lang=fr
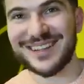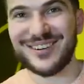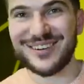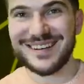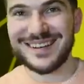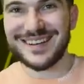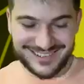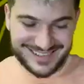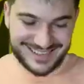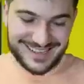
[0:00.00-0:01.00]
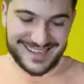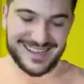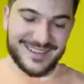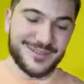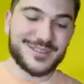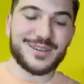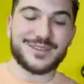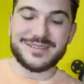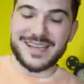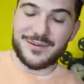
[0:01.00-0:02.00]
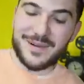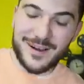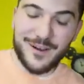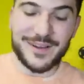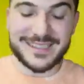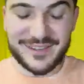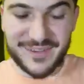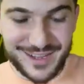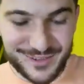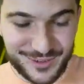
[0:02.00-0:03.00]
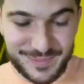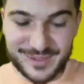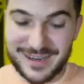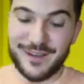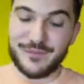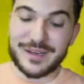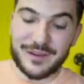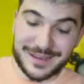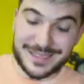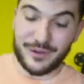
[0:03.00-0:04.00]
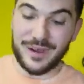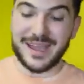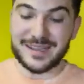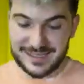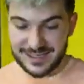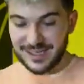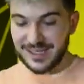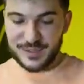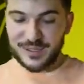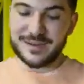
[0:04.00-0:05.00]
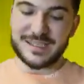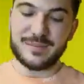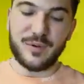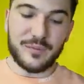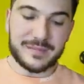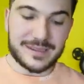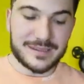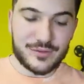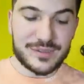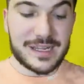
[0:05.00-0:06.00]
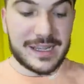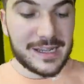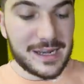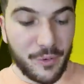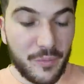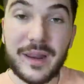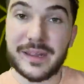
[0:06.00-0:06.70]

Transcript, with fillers: ça, non Oui. Ok. Donc, c'est quoi On va essayer de faire un truc, parce que là, vu que la phrase, elle veut rien dire, je me dis, on va essayer de prendre peut-être juste les, les premières